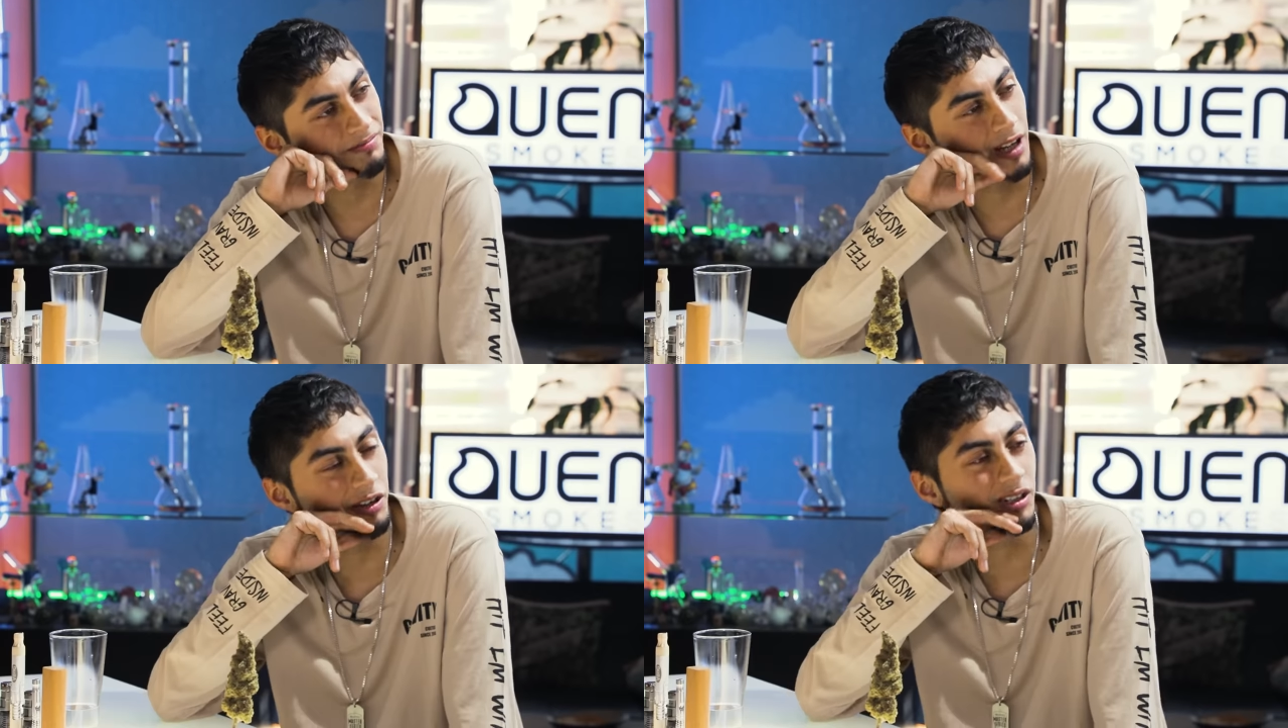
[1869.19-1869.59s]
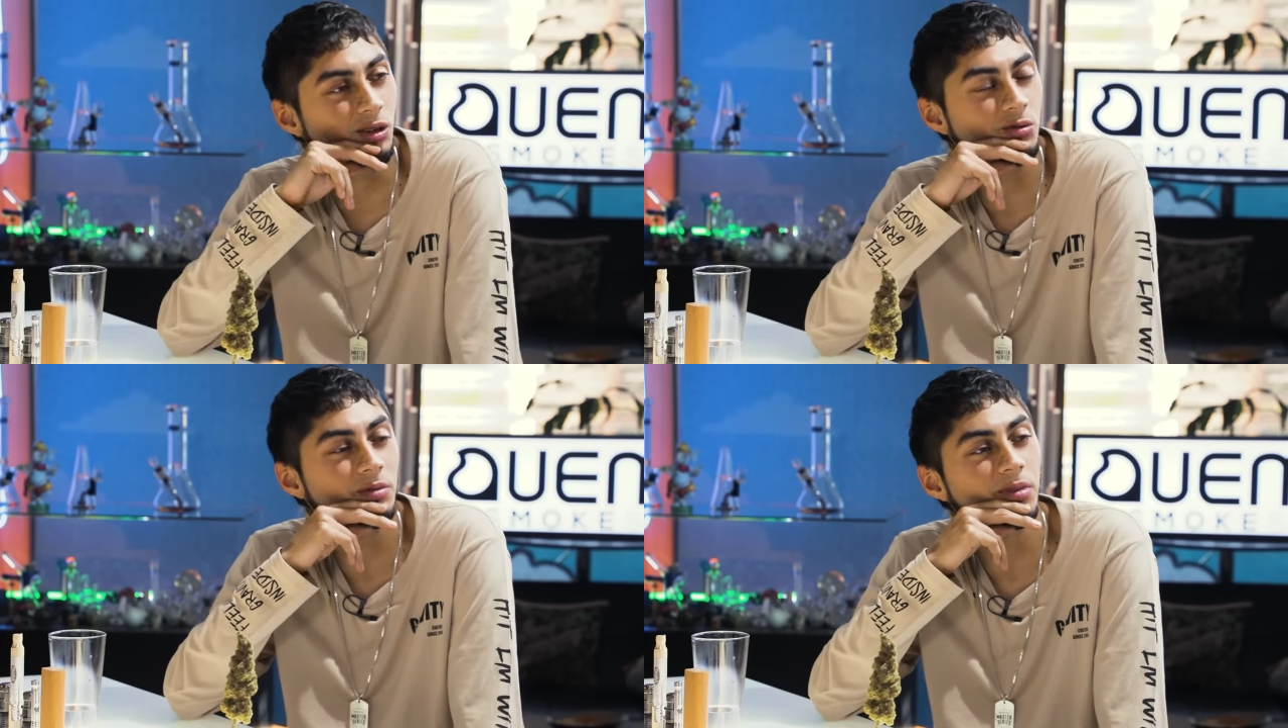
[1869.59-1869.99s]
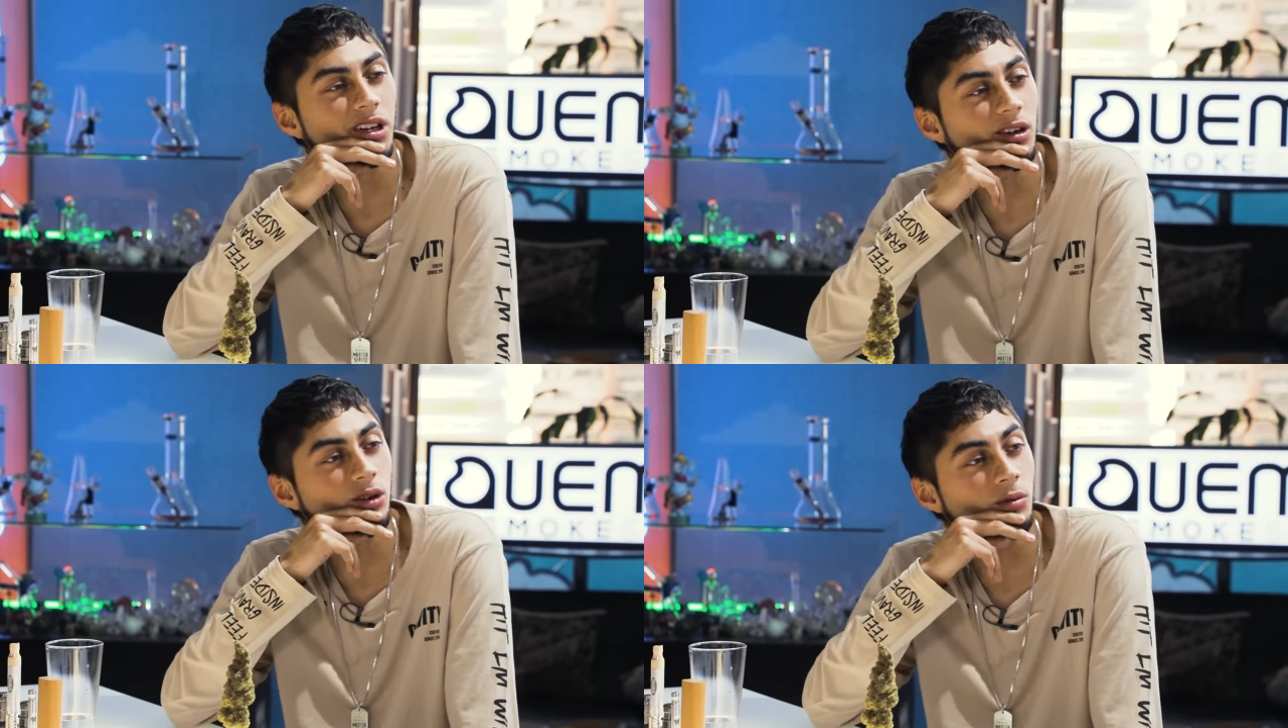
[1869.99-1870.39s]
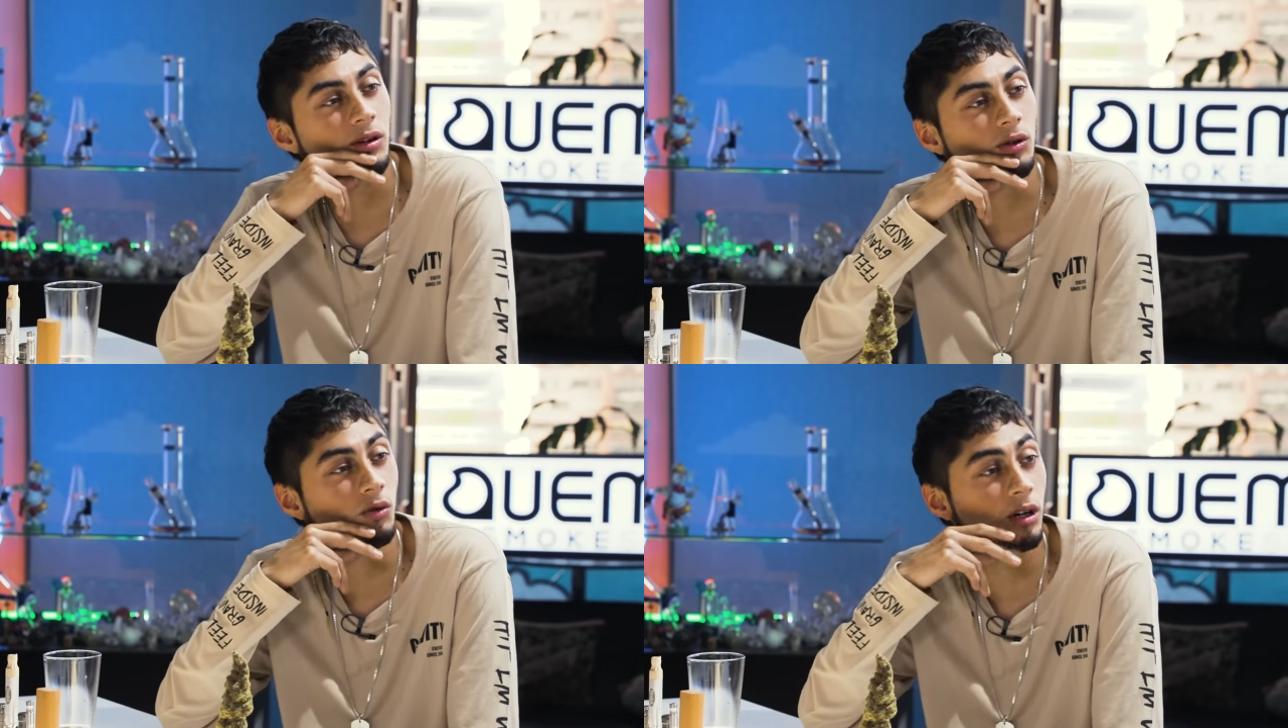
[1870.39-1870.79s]
a ver cómo explicarlo, como
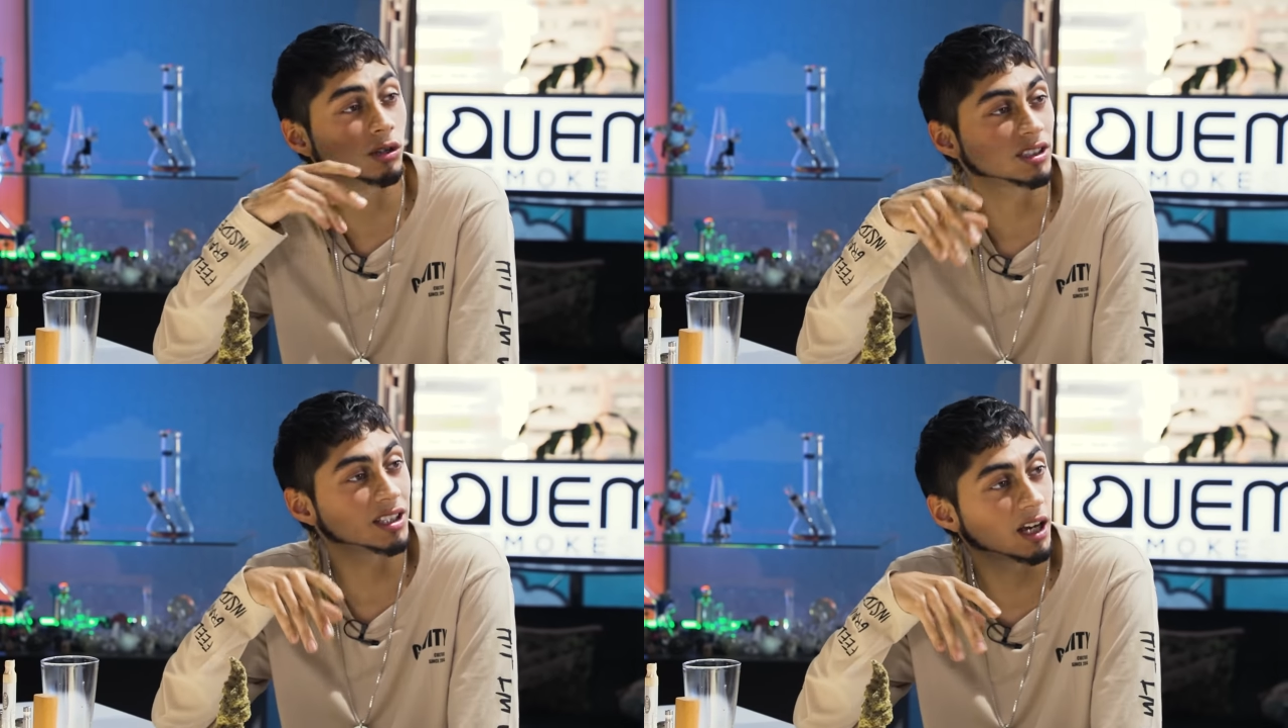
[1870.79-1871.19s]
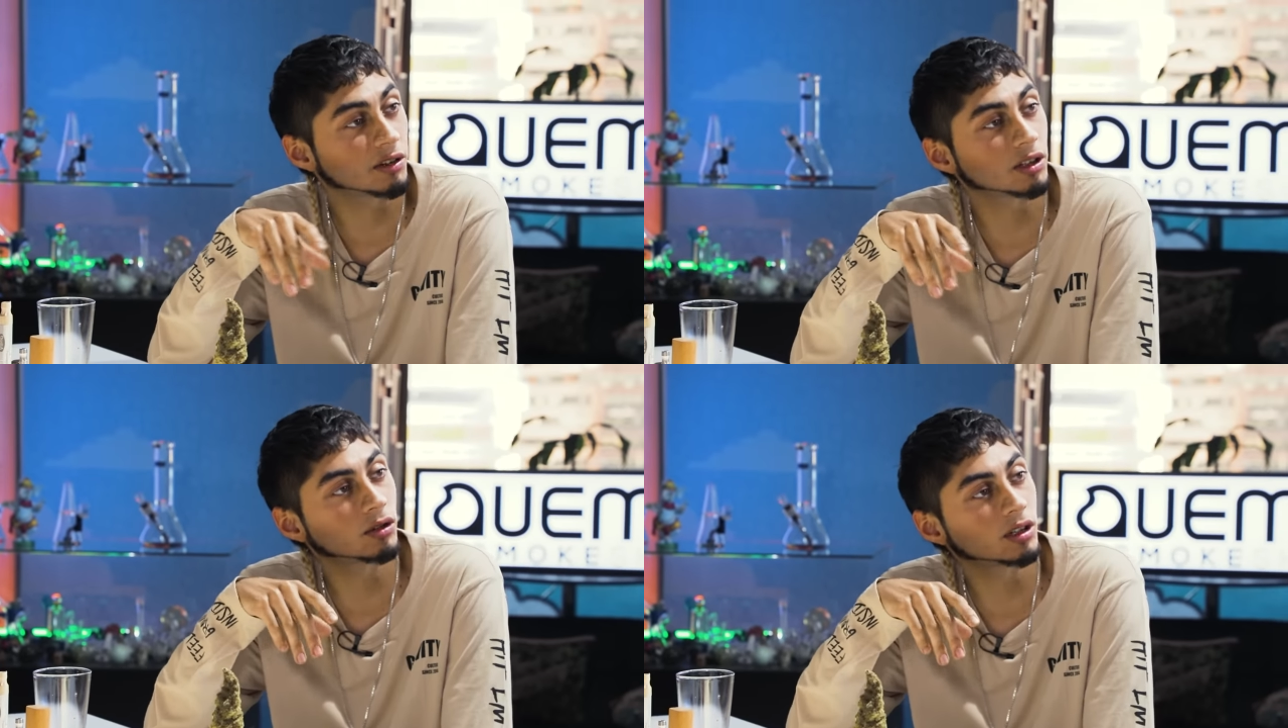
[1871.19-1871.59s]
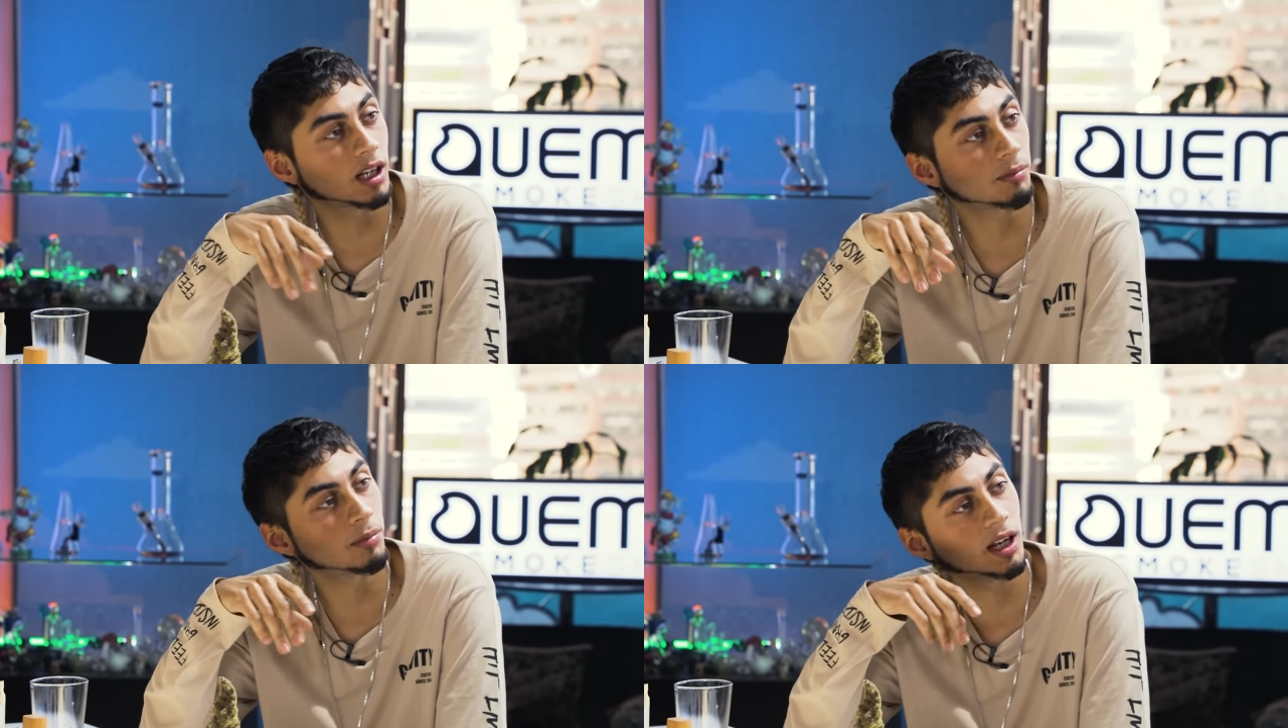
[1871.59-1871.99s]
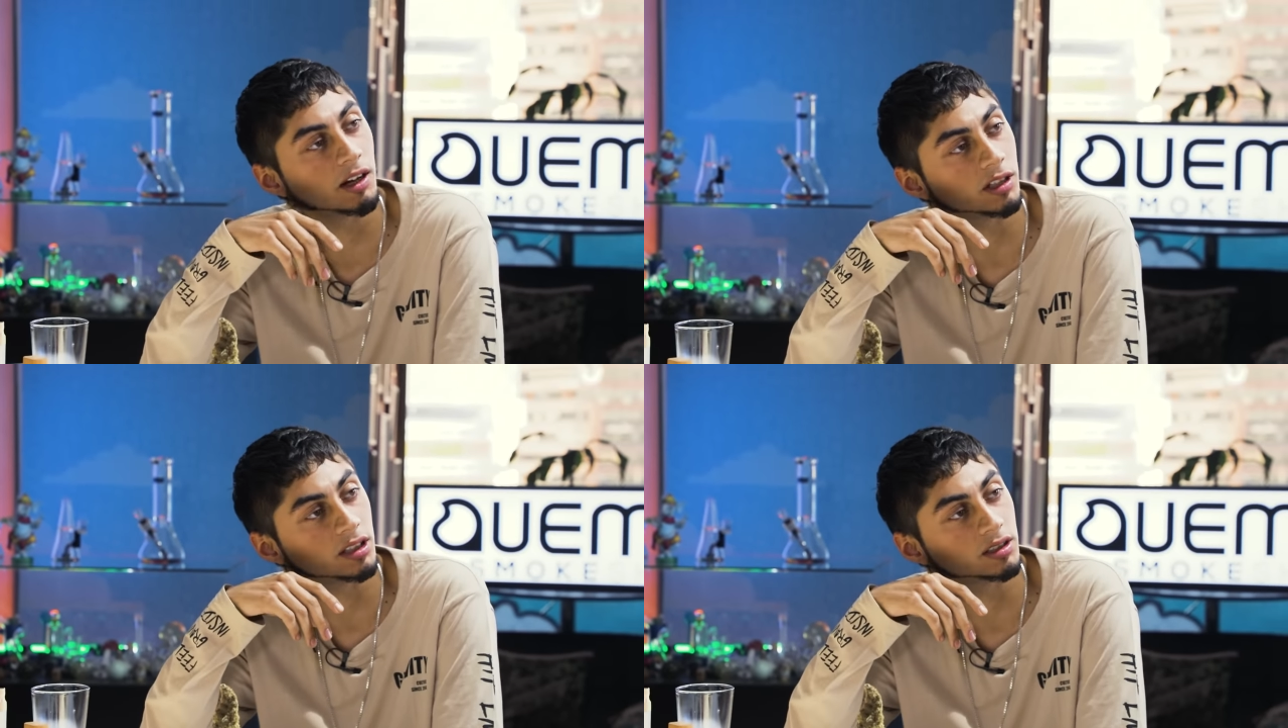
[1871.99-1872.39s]
a los juegos silábicos de las
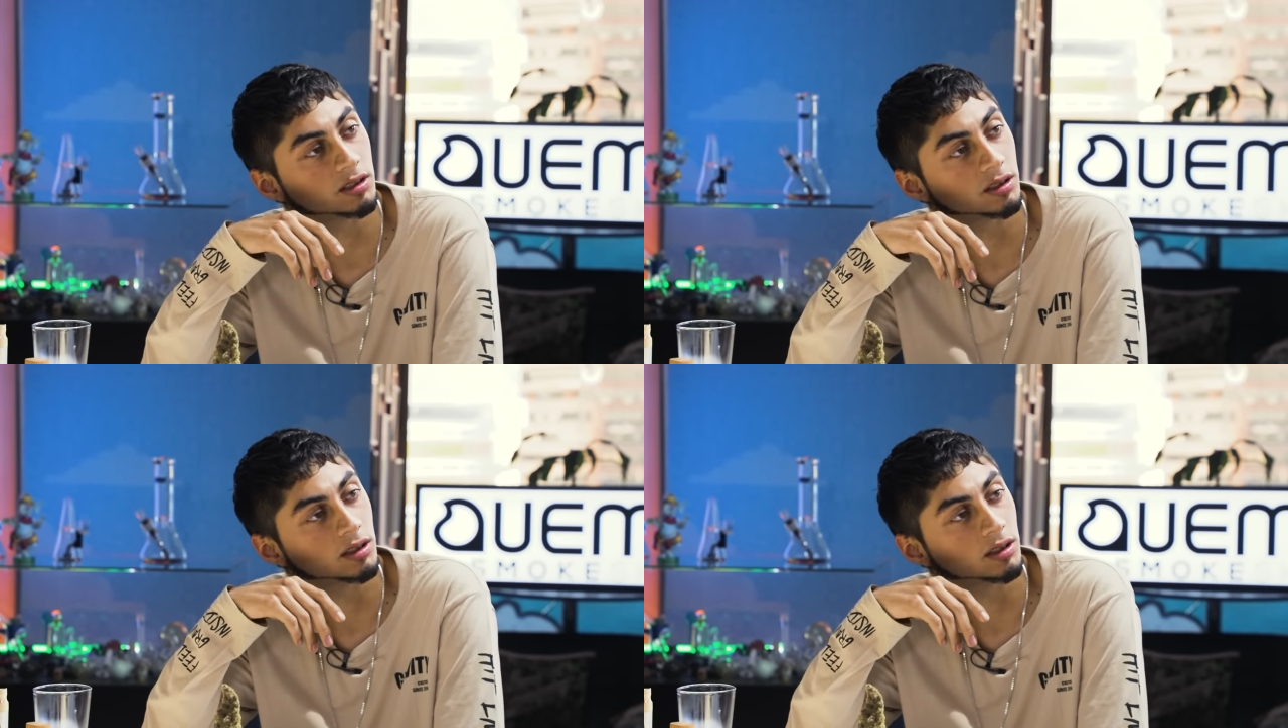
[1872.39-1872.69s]
palabras.